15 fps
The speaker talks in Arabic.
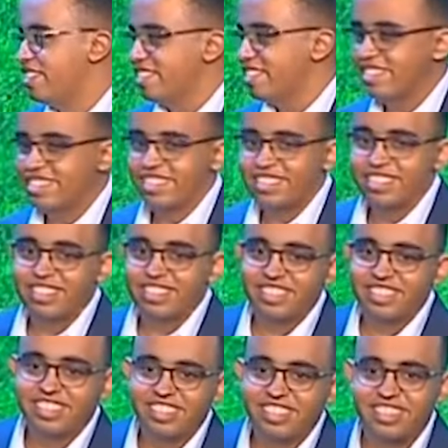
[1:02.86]
برافو عليك
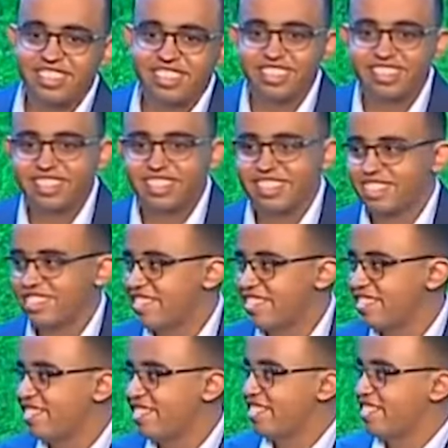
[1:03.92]
طب مين هداف
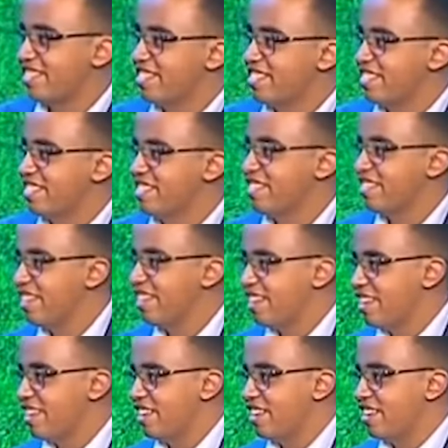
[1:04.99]
الدوري
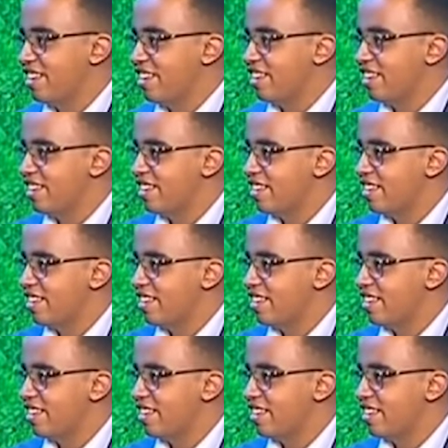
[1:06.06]
الاسباني